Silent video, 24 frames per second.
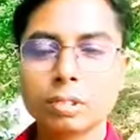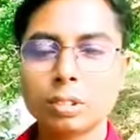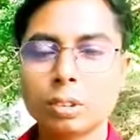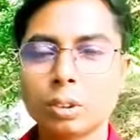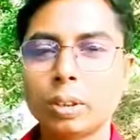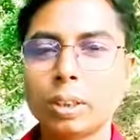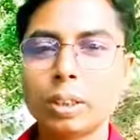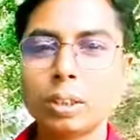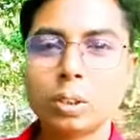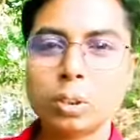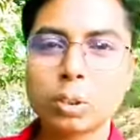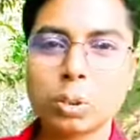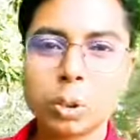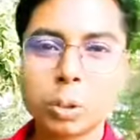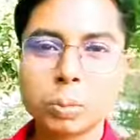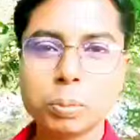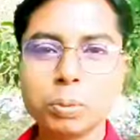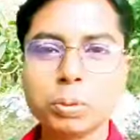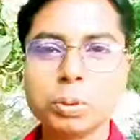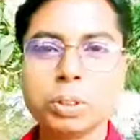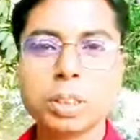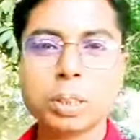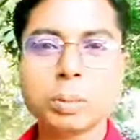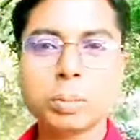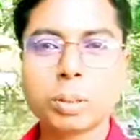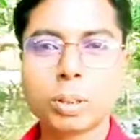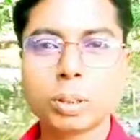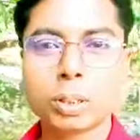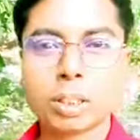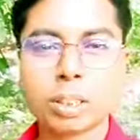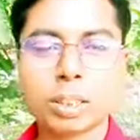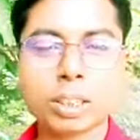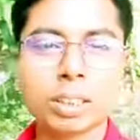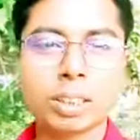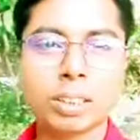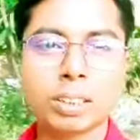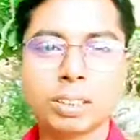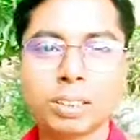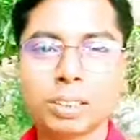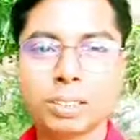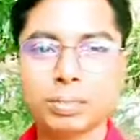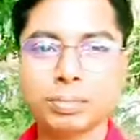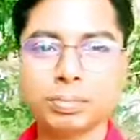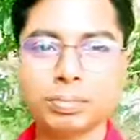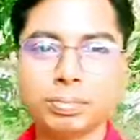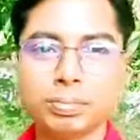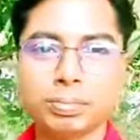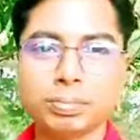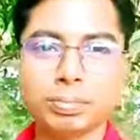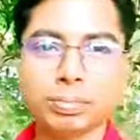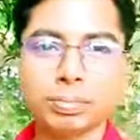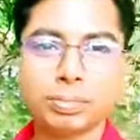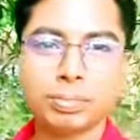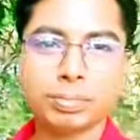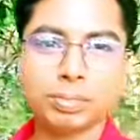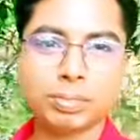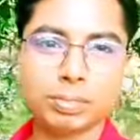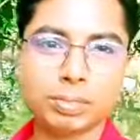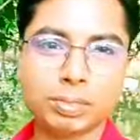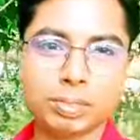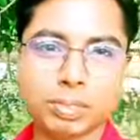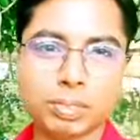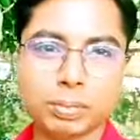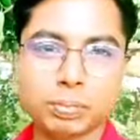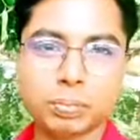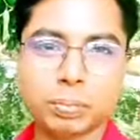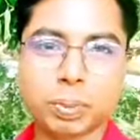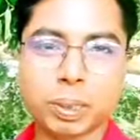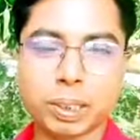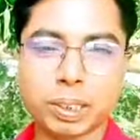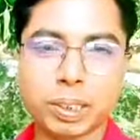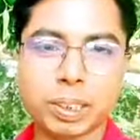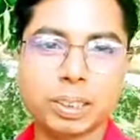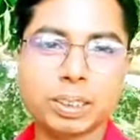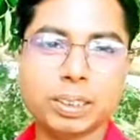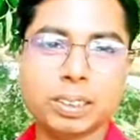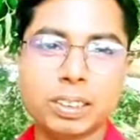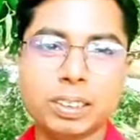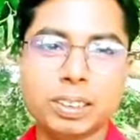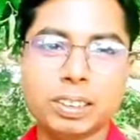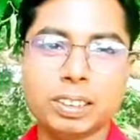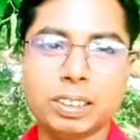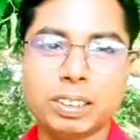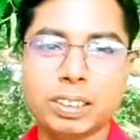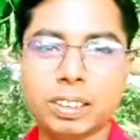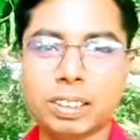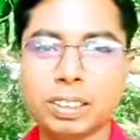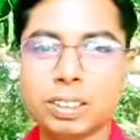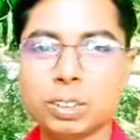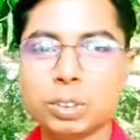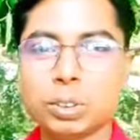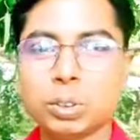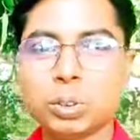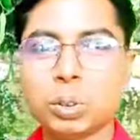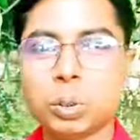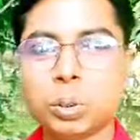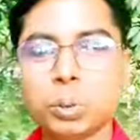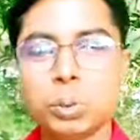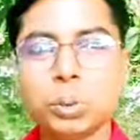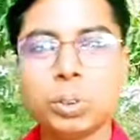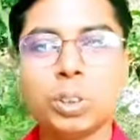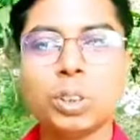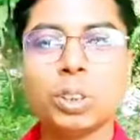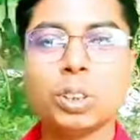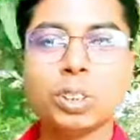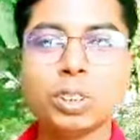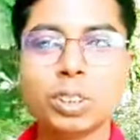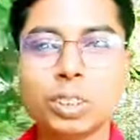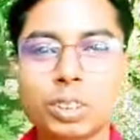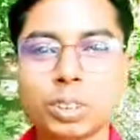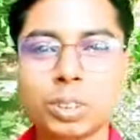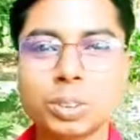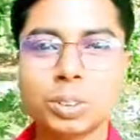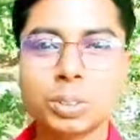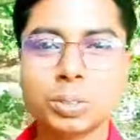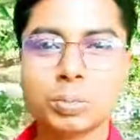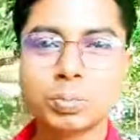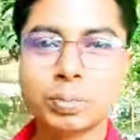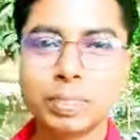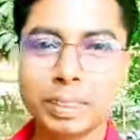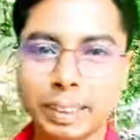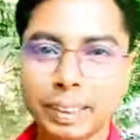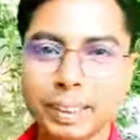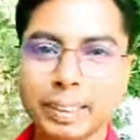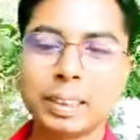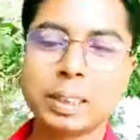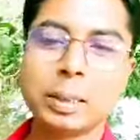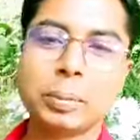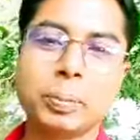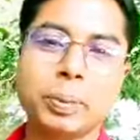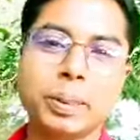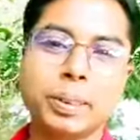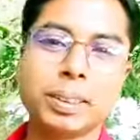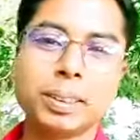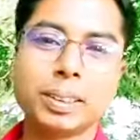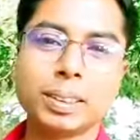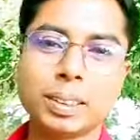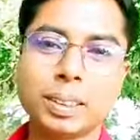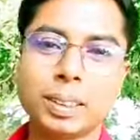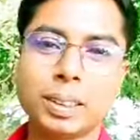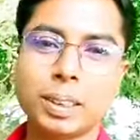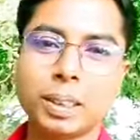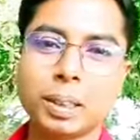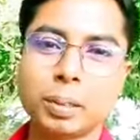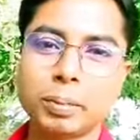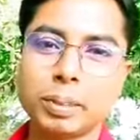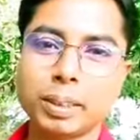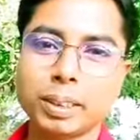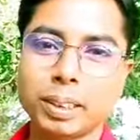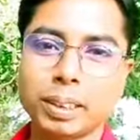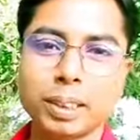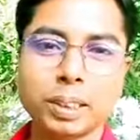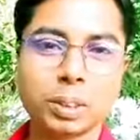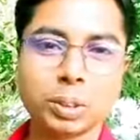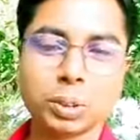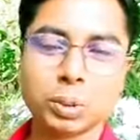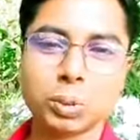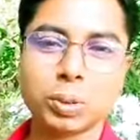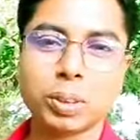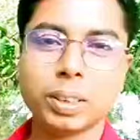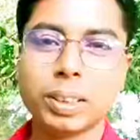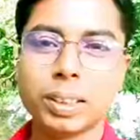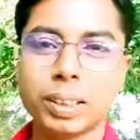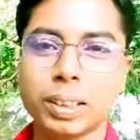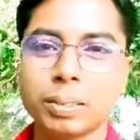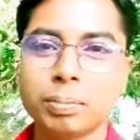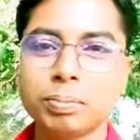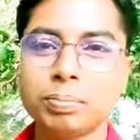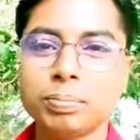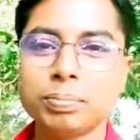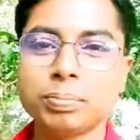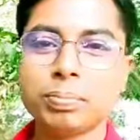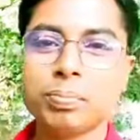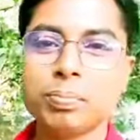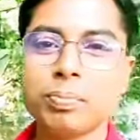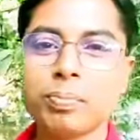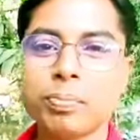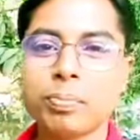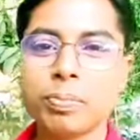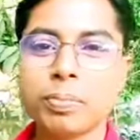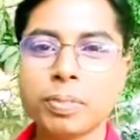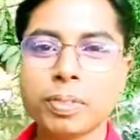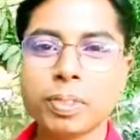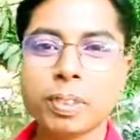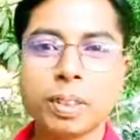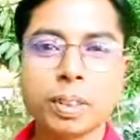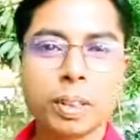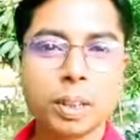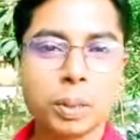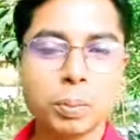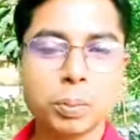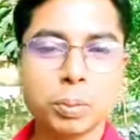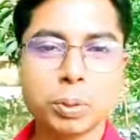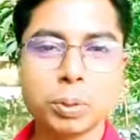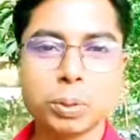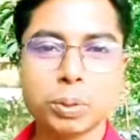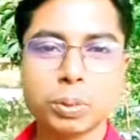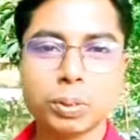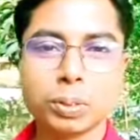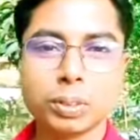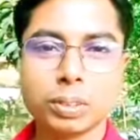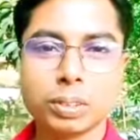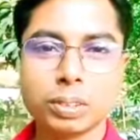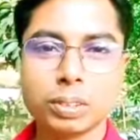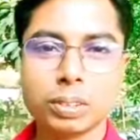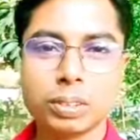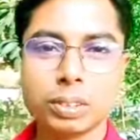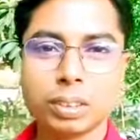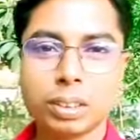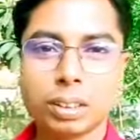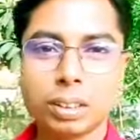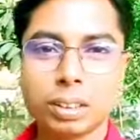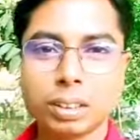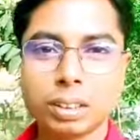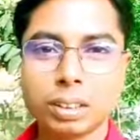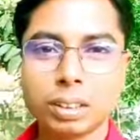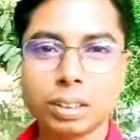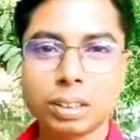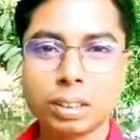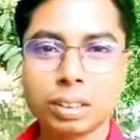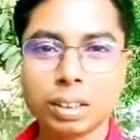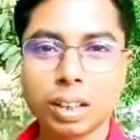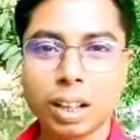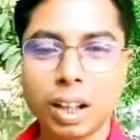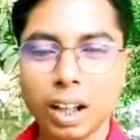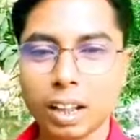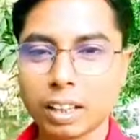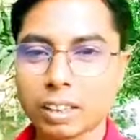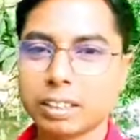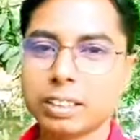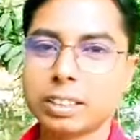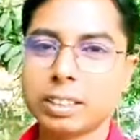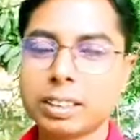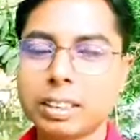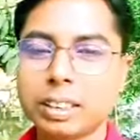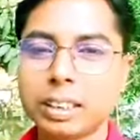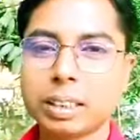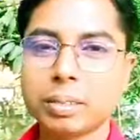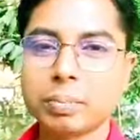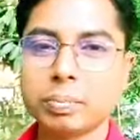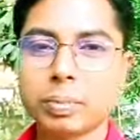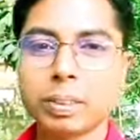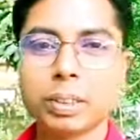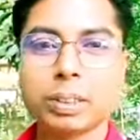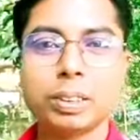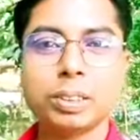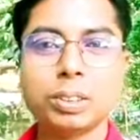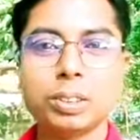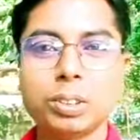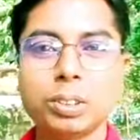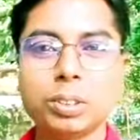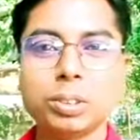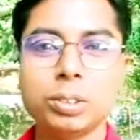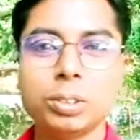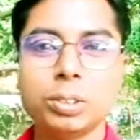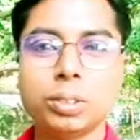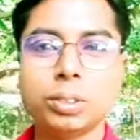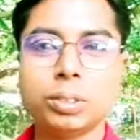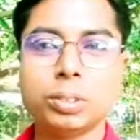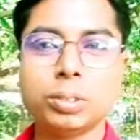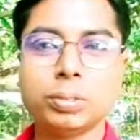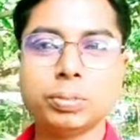তো এই সবুজে ভরা প্রাকৃতিক সৌন্দর্য দেখতে পেয়ে আমি এখানে চলে এলাম এবং আজকে আপনাদের জন্য